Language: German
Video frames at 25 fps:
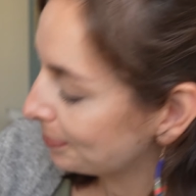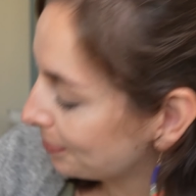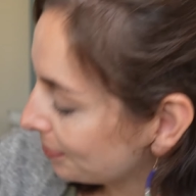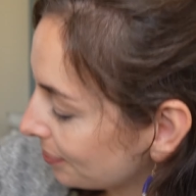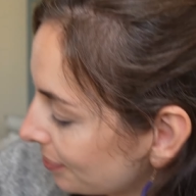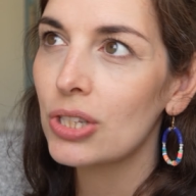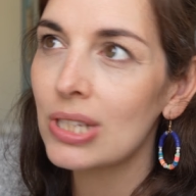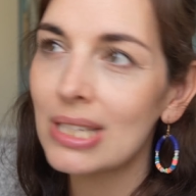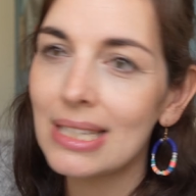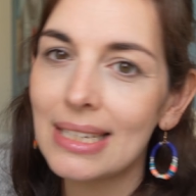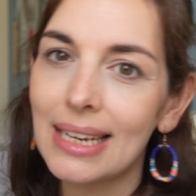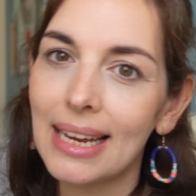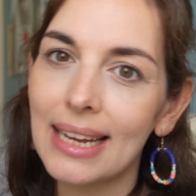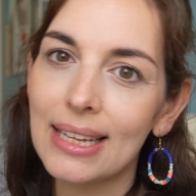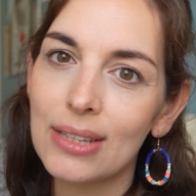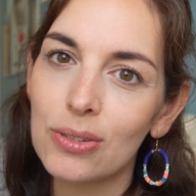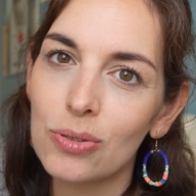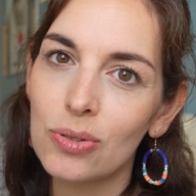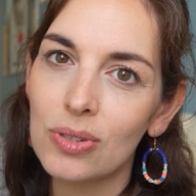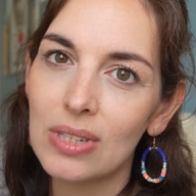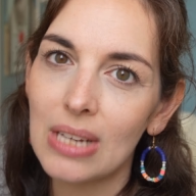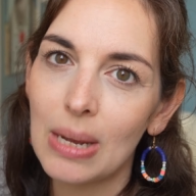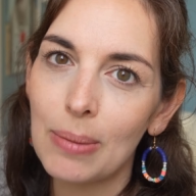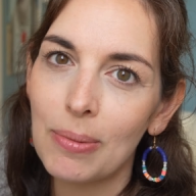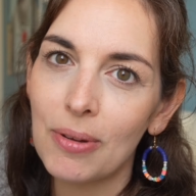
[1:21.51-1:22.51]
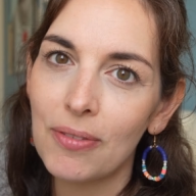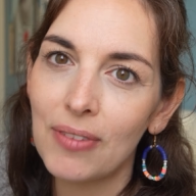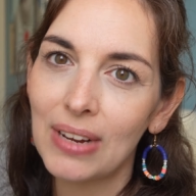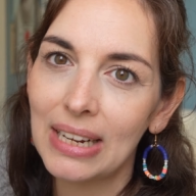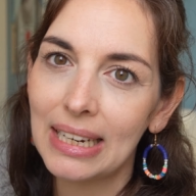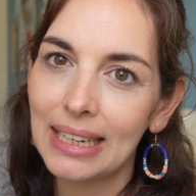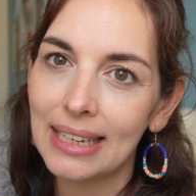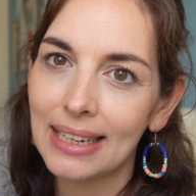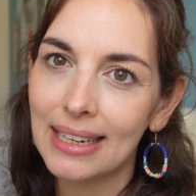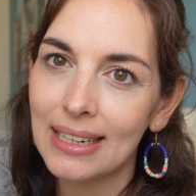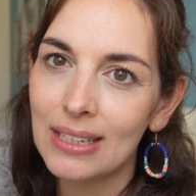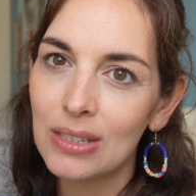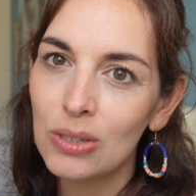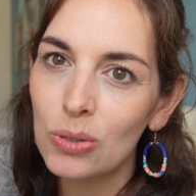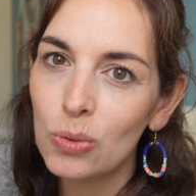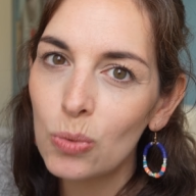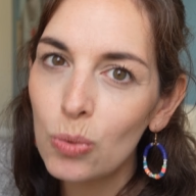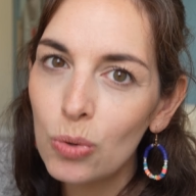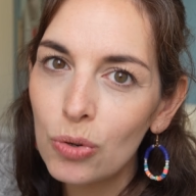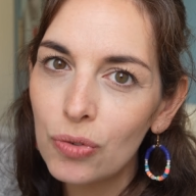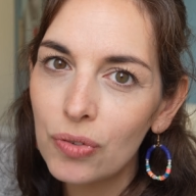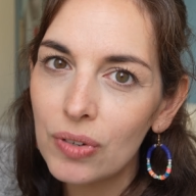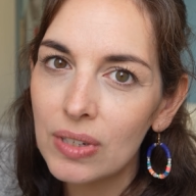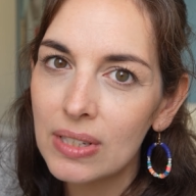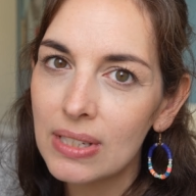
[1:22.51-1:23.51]
Sonst geht es uns aber wirklich ganz
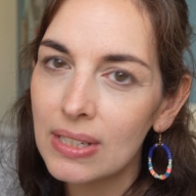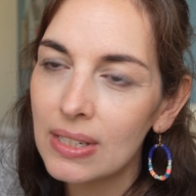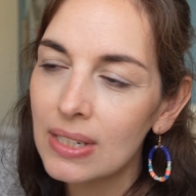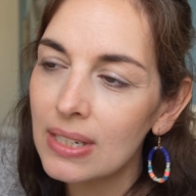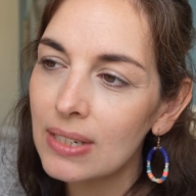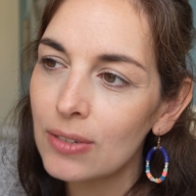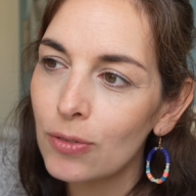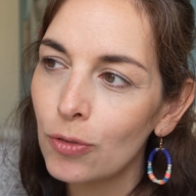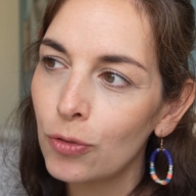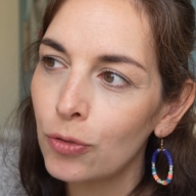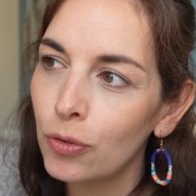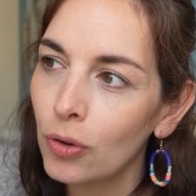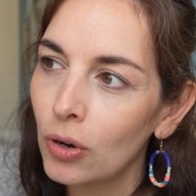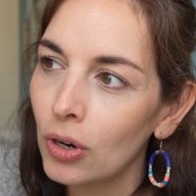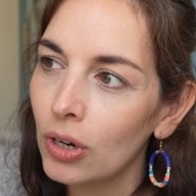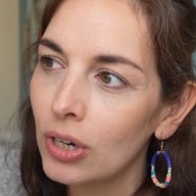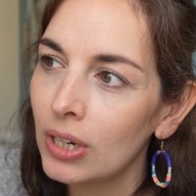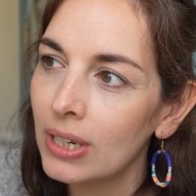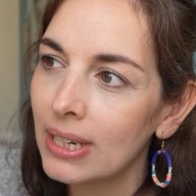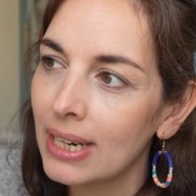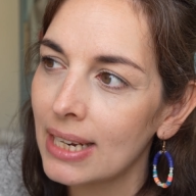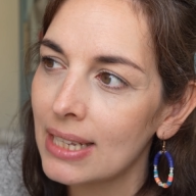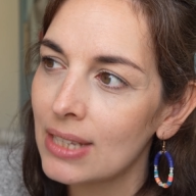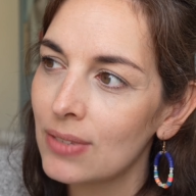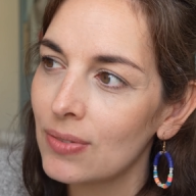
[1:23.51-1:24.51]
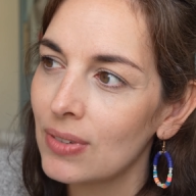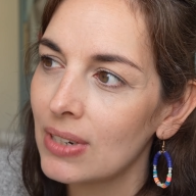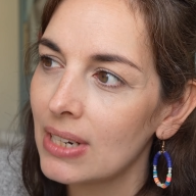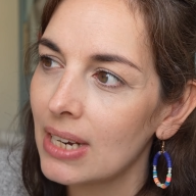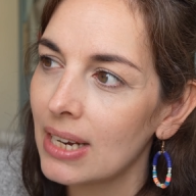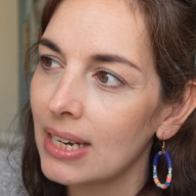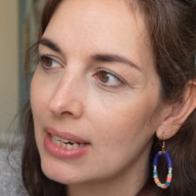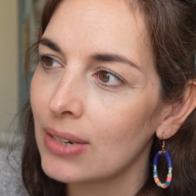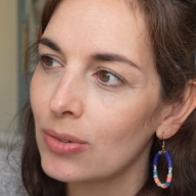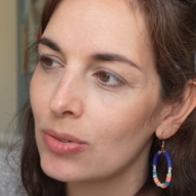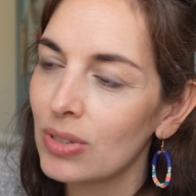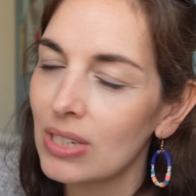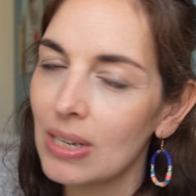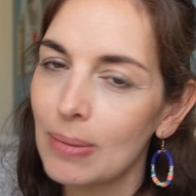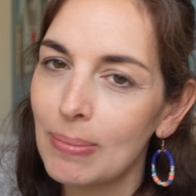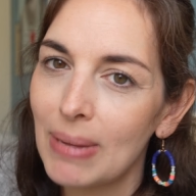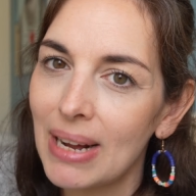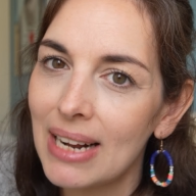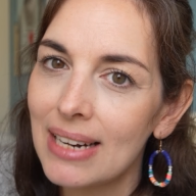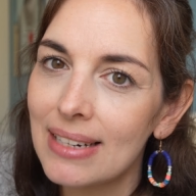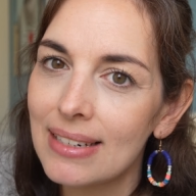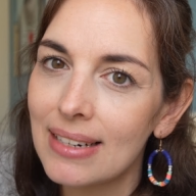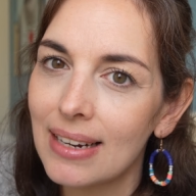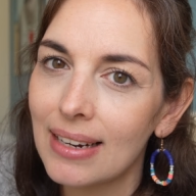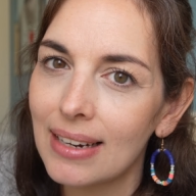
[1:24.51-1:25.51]
gut. Wir sind voll jetzt wieder in unserem
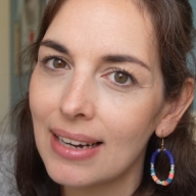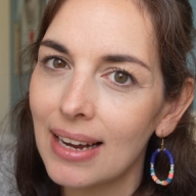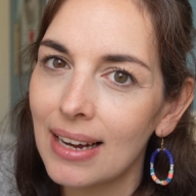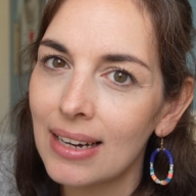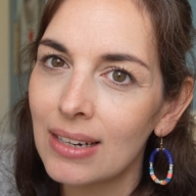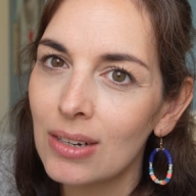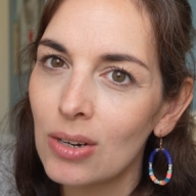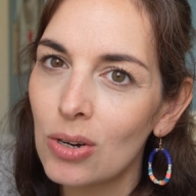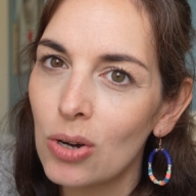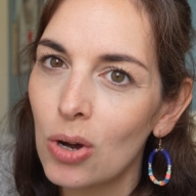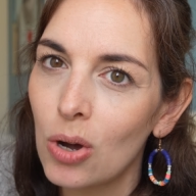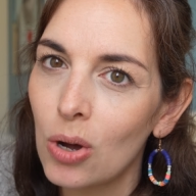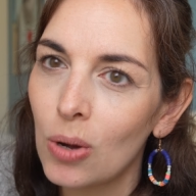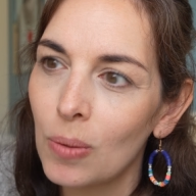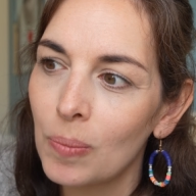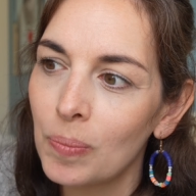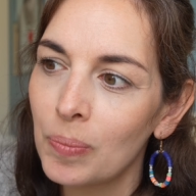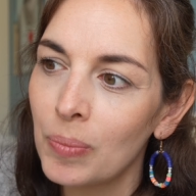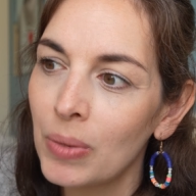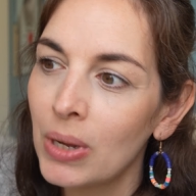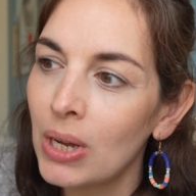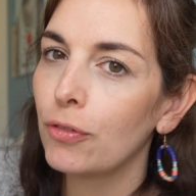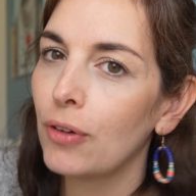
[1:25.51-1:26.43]
Alltag angekommen.